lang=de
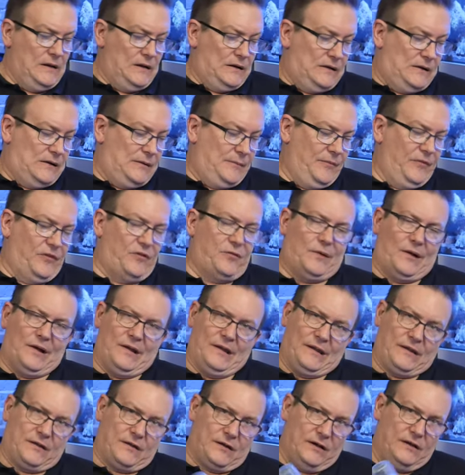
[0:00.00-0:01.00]
Ähm, zwar
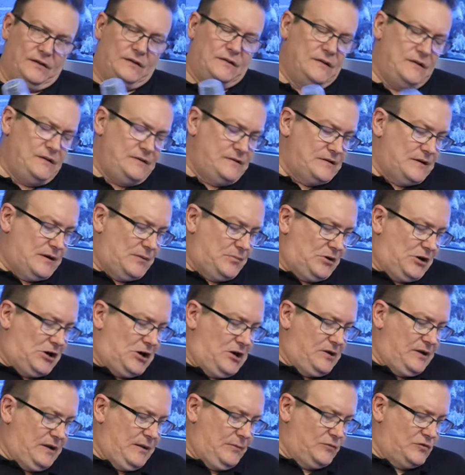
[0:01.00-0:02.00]
nicht kritisch, aber
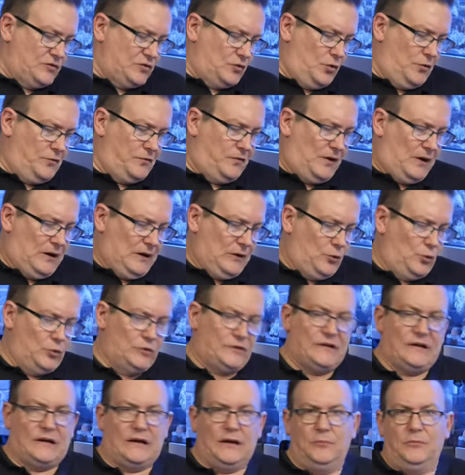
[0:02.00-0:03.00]
halt eben zu hoch waren.
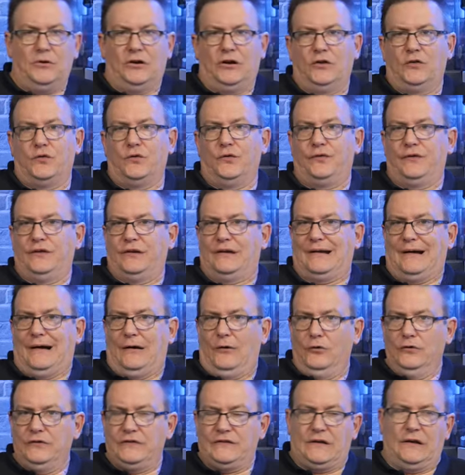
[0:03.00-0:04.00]
Gut, die kriegen wir natürlich nicht
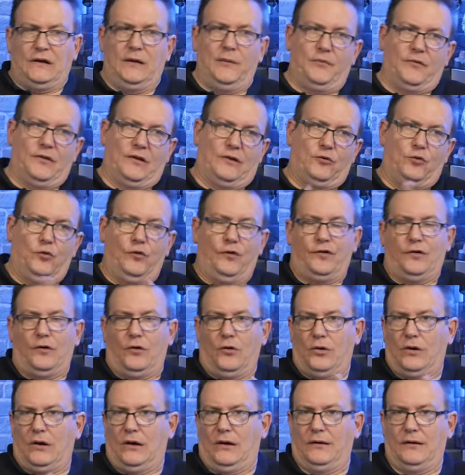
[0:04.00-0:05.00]
raus. Da gibt es natürlich
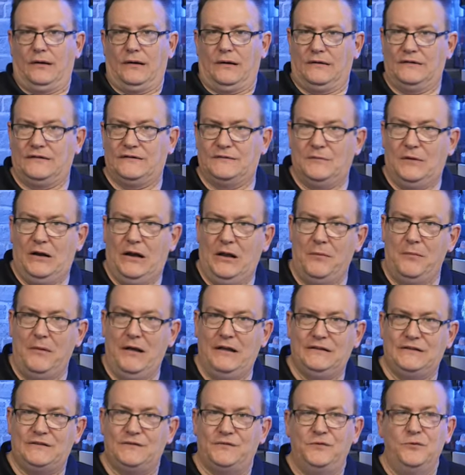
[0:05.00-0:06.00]
auch keine Custom
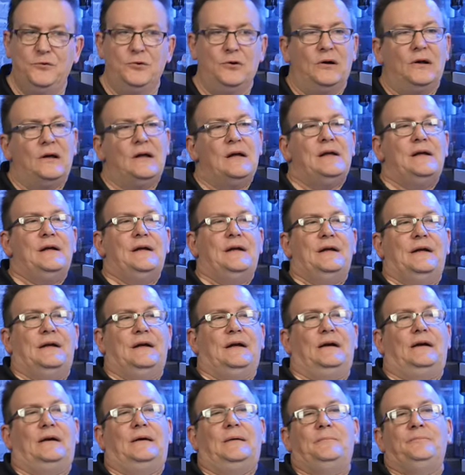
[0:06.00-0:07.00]
Elements für.
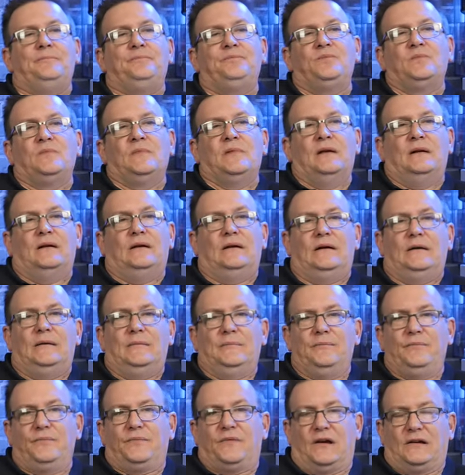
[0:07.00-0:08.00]
Ja,
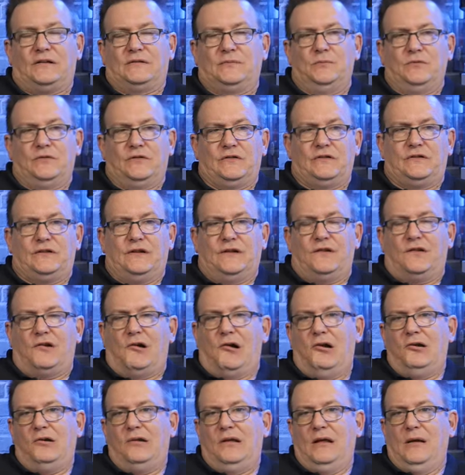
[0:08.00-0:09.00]
ähm, das muss ich jetzt
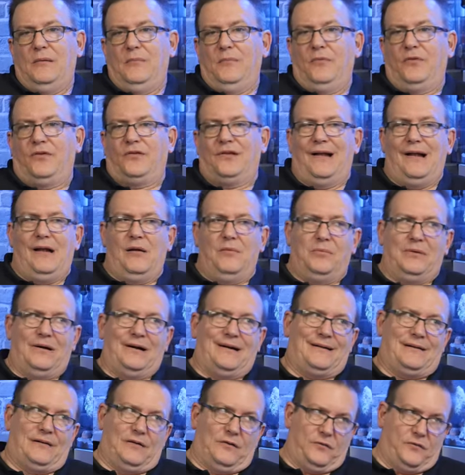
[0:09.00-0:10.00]
halt eben
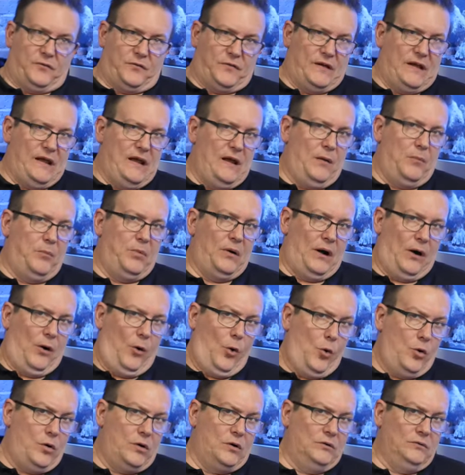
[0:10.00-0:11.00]
selber
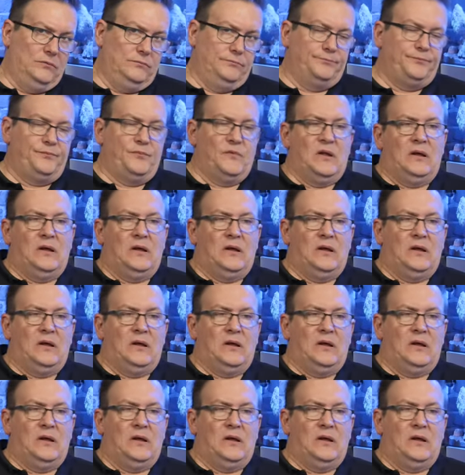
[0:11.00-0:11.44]
verbrauchen.